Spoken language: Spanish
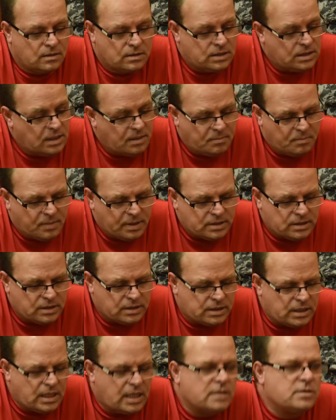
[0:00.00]
Siempre se
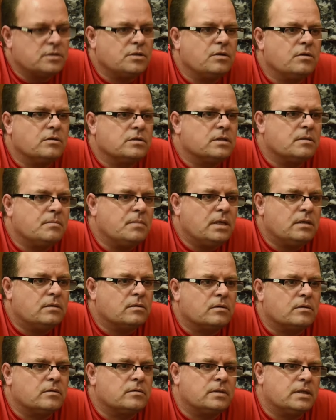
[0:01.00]
relaciona ese
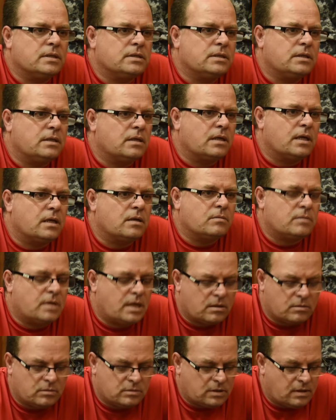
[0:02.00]
mito con decir que era un
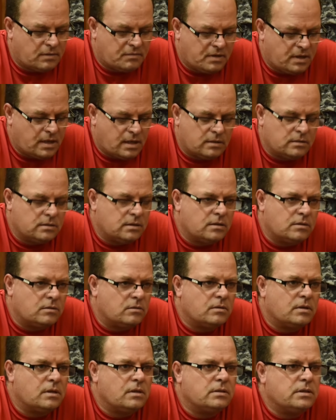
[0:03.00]
narcotraficante,
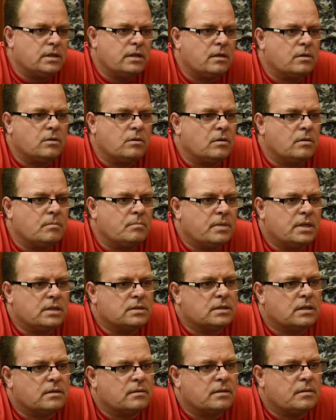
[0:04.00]
¿no? Él tiene dos
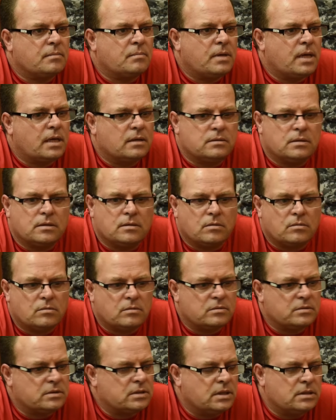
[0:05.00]
empresas de plástico
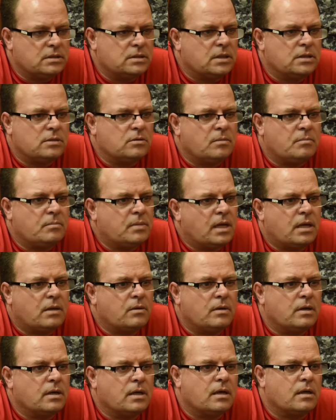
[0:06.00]
con 600
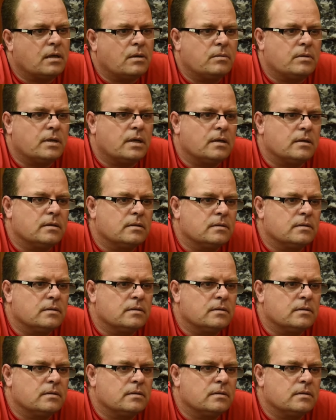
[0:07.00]
empleados en cada una.